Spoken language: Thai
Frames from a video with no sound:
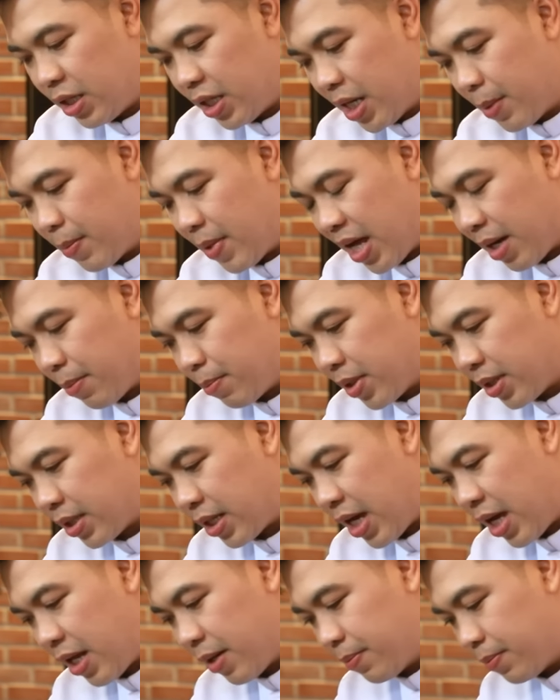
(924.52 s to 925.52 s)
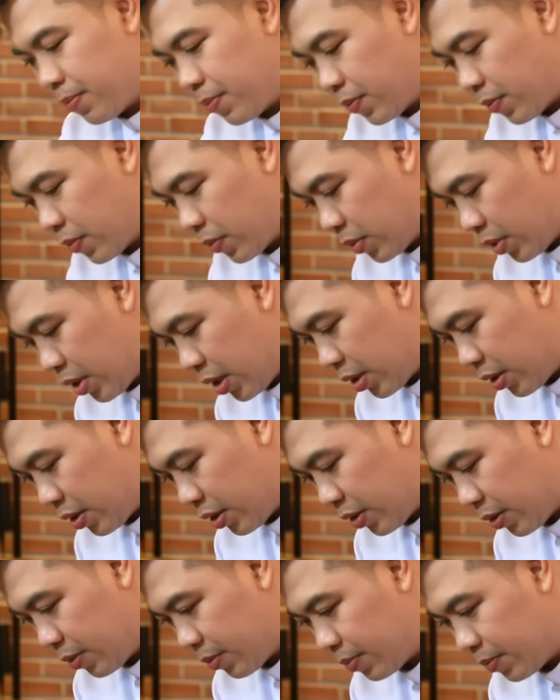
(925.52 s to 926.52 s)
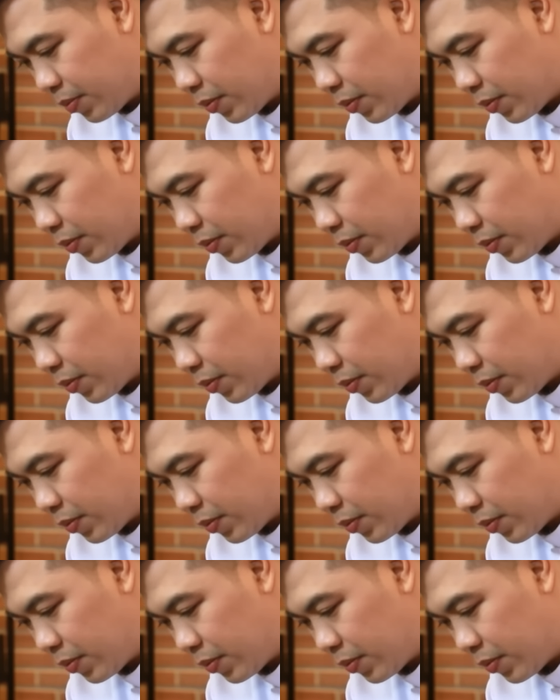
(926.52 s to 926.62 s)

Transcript: งลำหัดเหมือนกันครับผม